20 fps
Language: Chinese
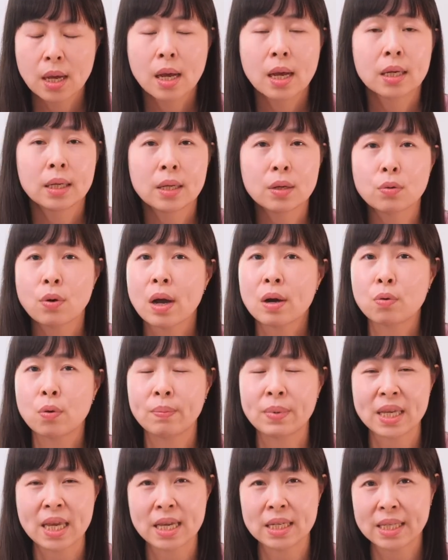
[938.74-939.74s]
另外，我
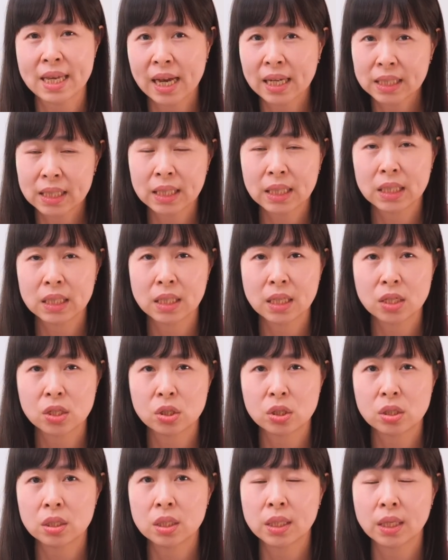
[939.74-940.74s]
们也相信一
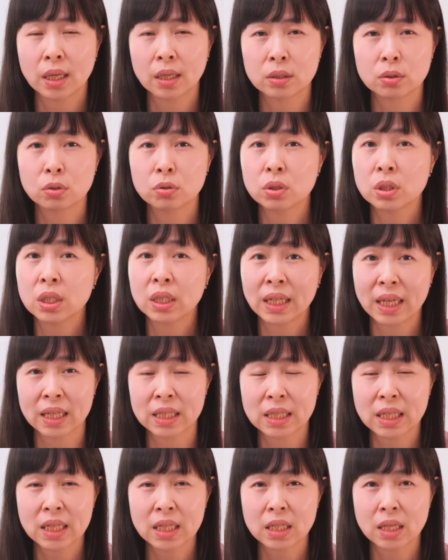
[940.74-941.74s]
件事情，就是
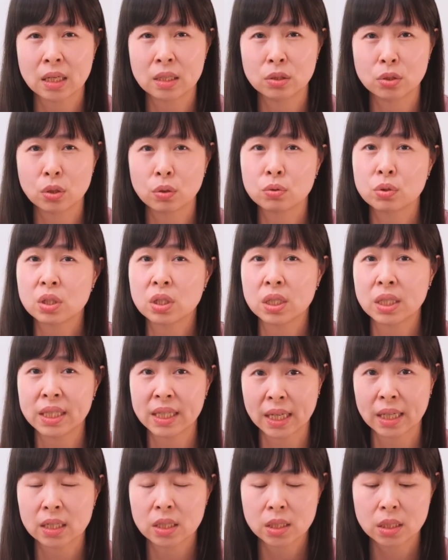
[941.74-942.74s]
年轻人就是
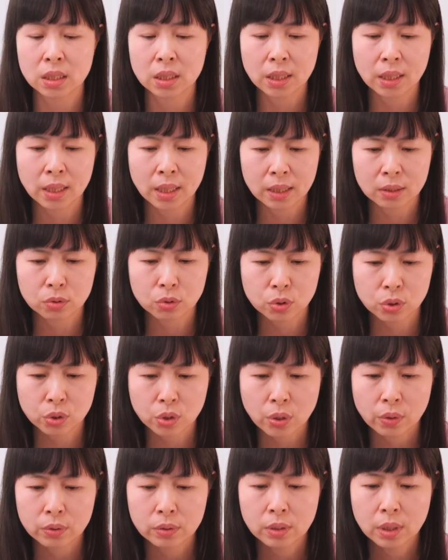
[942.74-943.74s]
今日的领
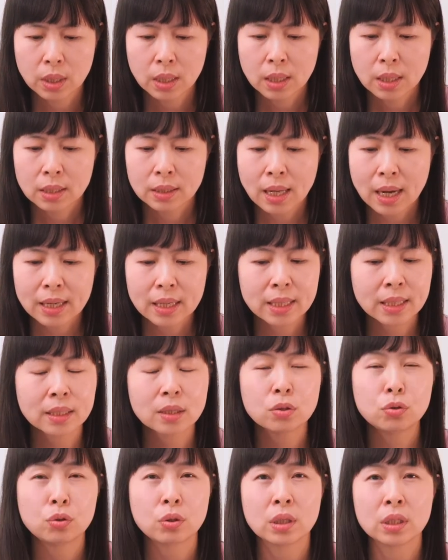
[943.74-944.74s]
袖。那一
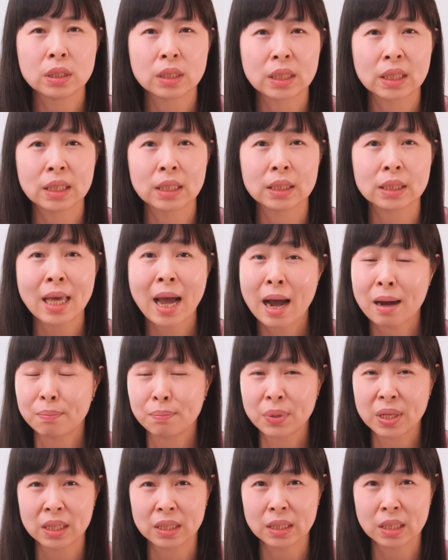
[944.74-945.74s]
个选择
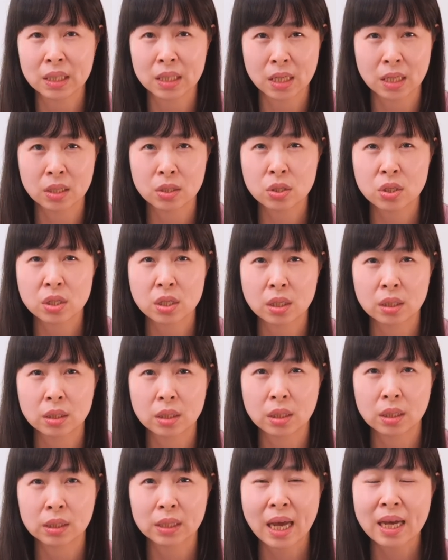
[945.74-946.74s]
躺平的人生
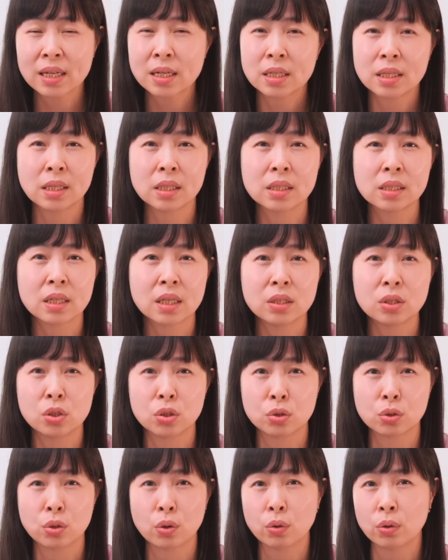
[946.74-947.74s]
呢，他的人生
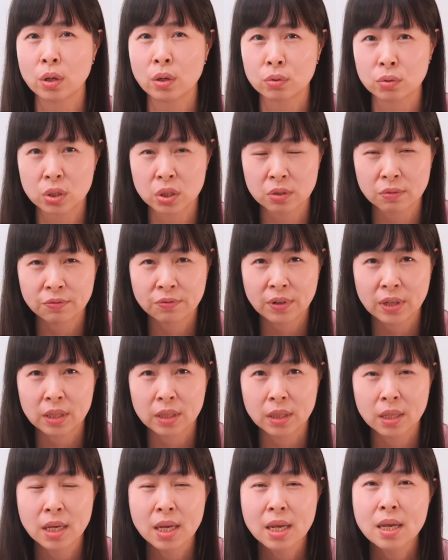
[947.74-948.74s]
只求六十
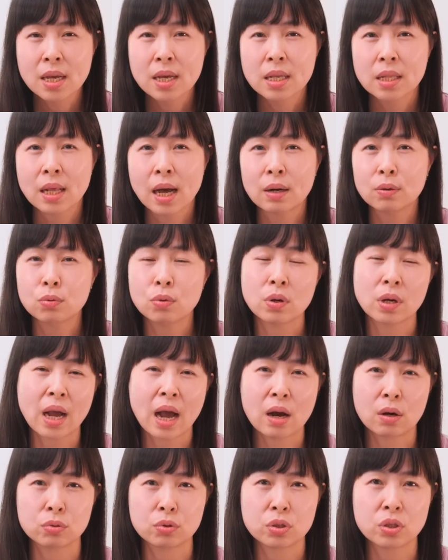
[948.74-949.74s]
分。他如果
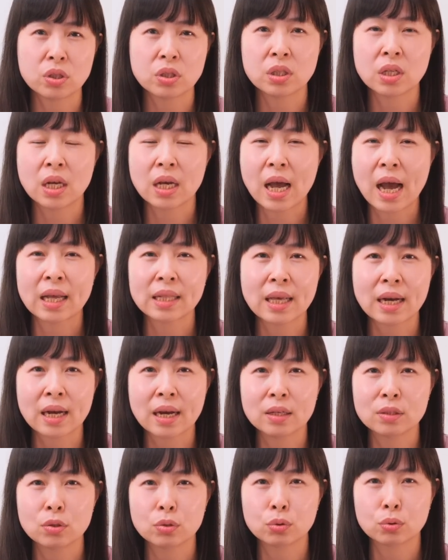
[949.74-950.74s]
考试呢，他大
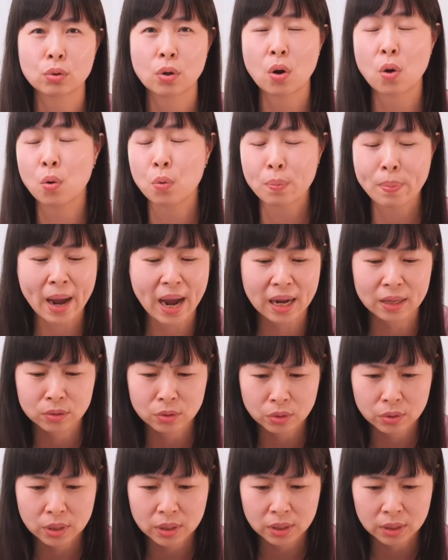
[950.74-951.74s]
概就说欧帕
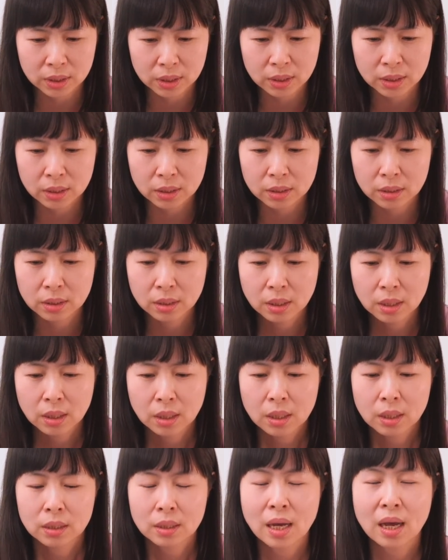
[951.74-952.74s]
就可以了。
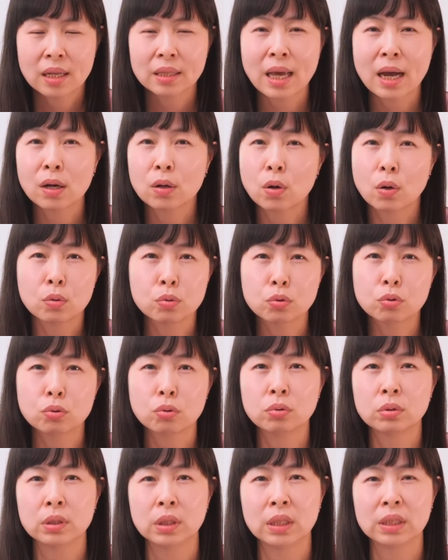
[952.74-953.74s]
那他工
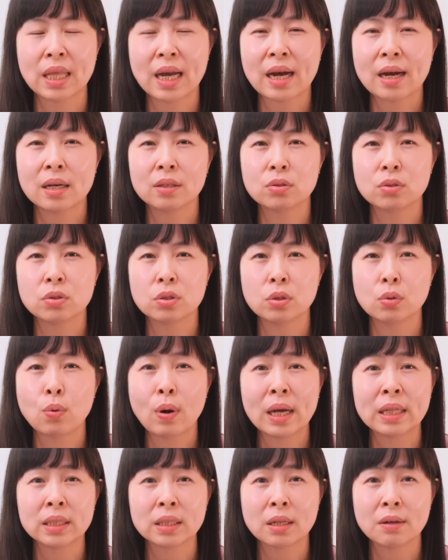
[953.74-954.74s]
作呢，大概就是
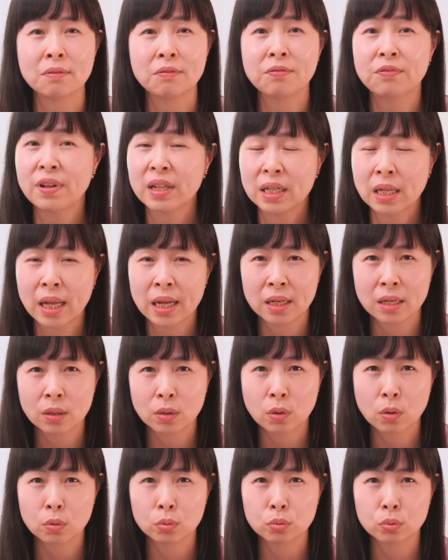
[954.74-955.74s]
完成分内
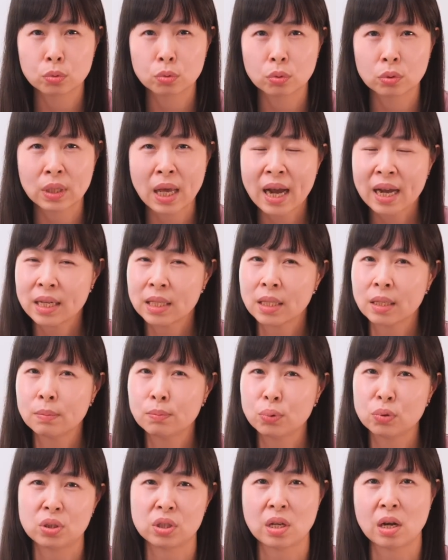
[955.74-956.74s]
的工作。他一
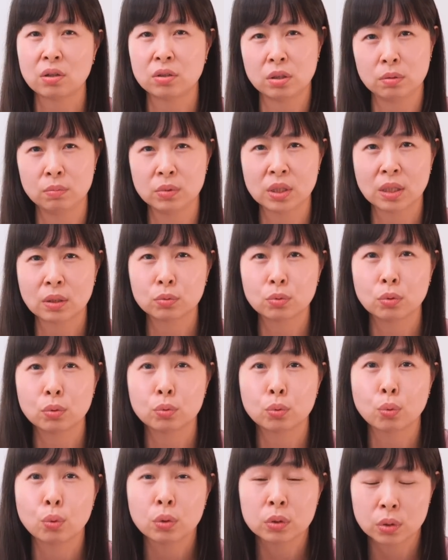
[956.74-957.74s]
定不知道什么叫做
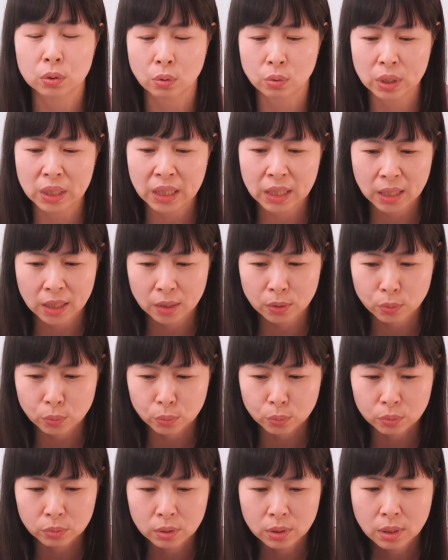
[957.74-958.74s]
多走一里
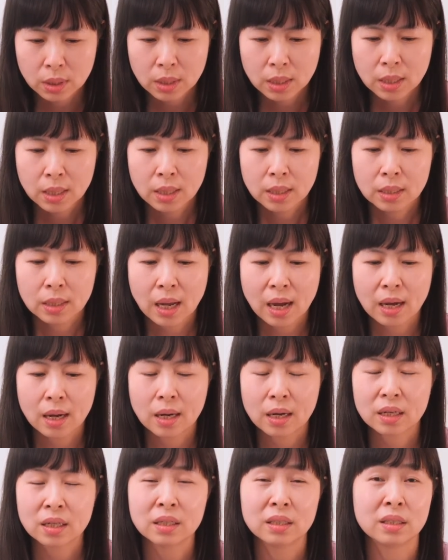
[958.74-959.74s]
路。
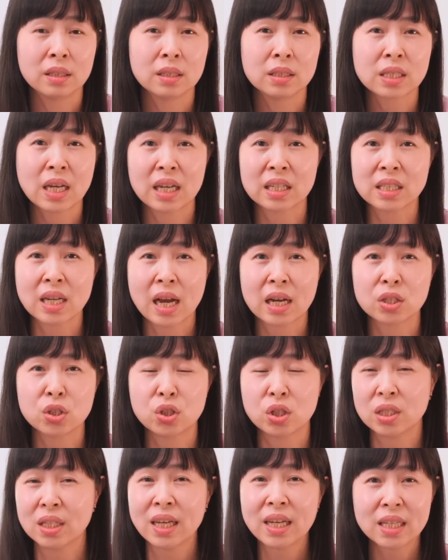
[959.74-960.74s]
那可能常常
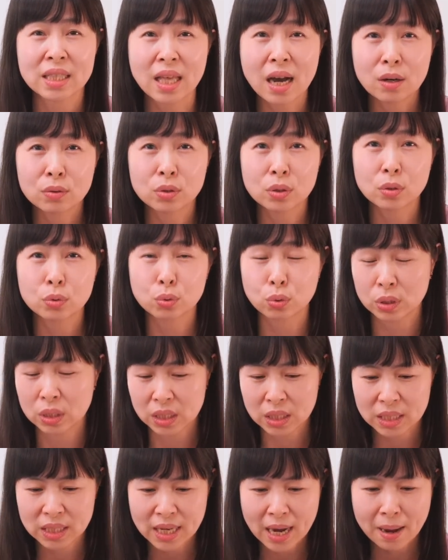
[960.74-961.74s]
时间一到就准
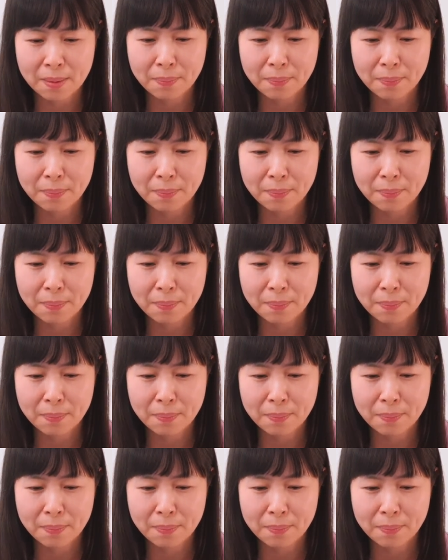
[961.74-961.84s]
时下